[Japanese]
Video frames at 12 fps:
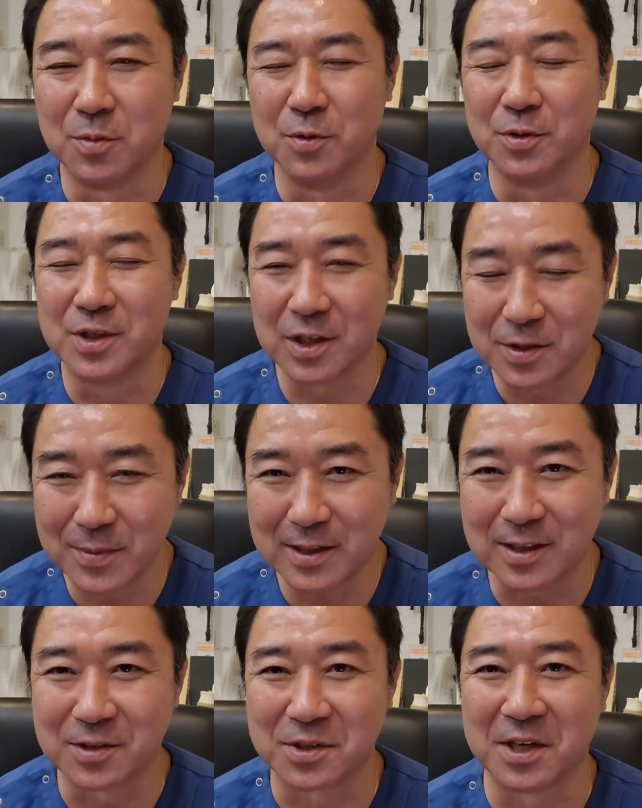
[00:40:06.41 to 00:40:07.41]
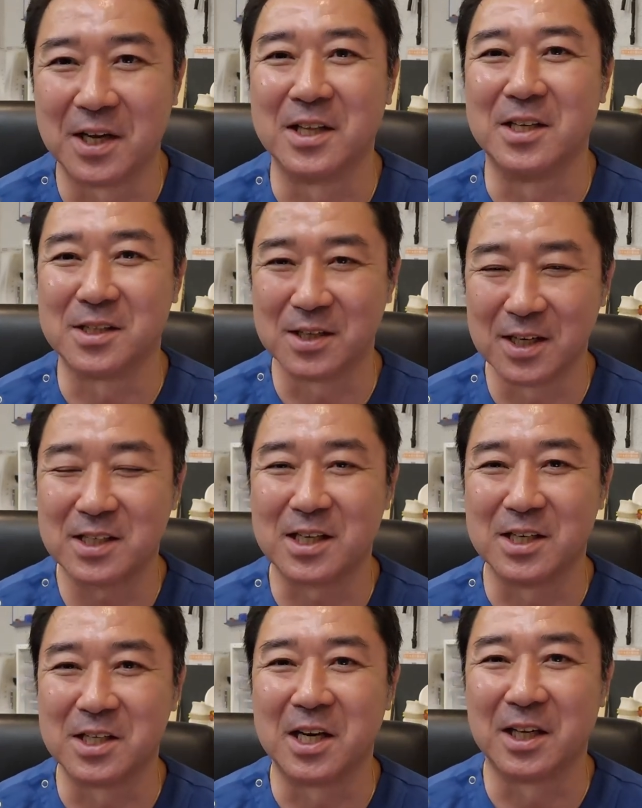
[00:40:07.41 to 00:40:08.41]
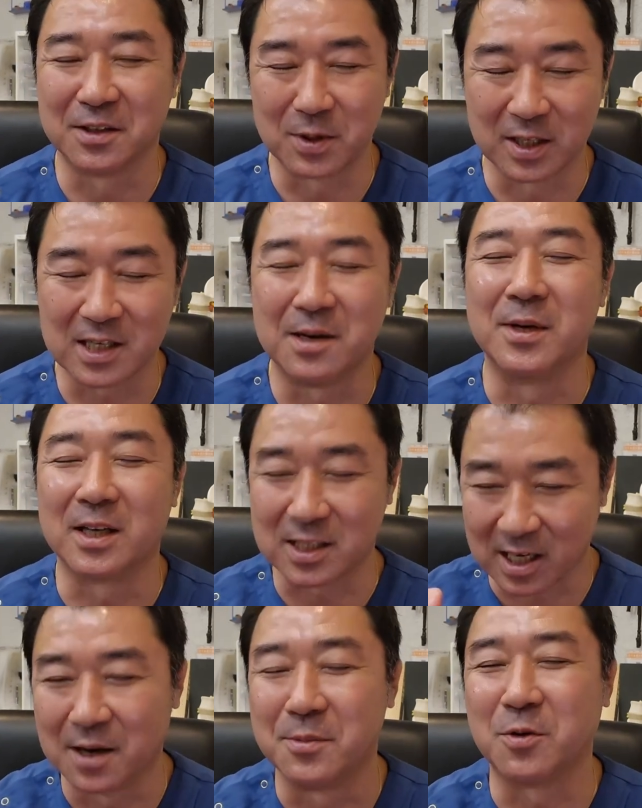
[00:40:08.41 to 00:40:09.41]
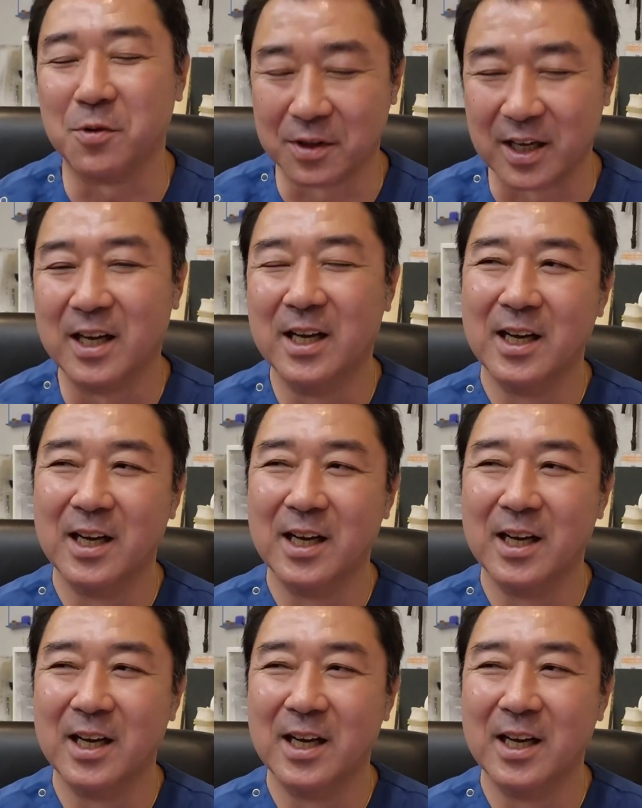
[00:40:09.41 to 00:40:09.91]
もううずくまってるしかないんですね。下にしゃがみ、しゃみ、しゃがみ込んで。